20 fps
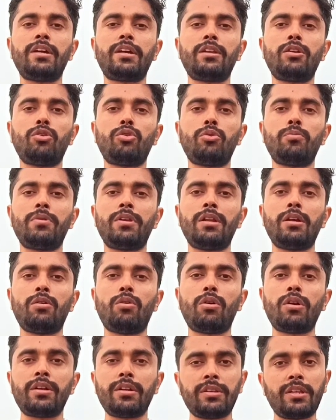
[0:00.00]
देखने को मिले
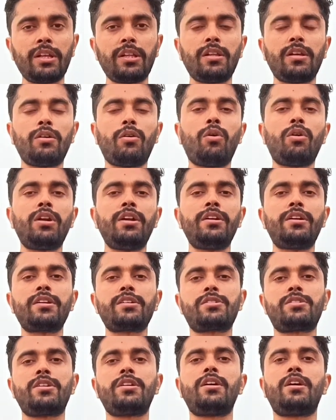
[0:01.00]
और दिल और
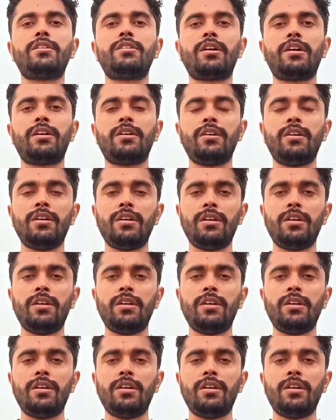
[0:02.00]
इंटरेस्टिंग आ जाए